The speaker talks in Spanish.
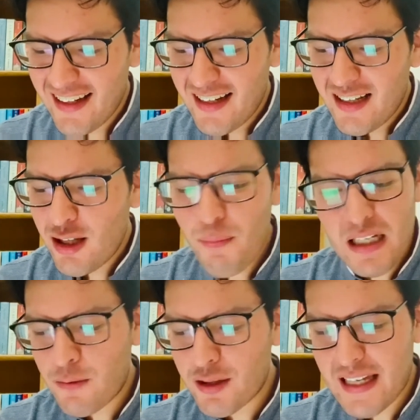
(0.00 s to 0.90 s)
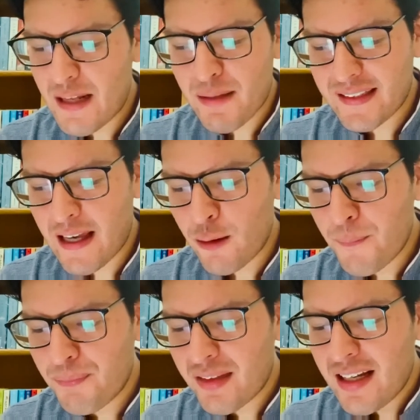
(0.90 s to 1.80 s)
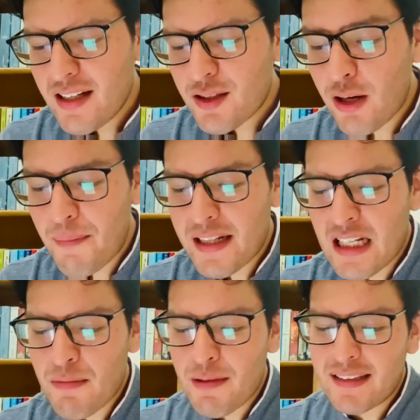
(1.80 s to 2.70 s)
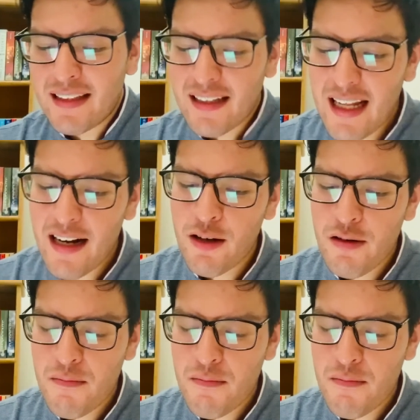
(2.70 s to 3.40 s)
No me esforcé demasiado. Solamente me vestí de negro,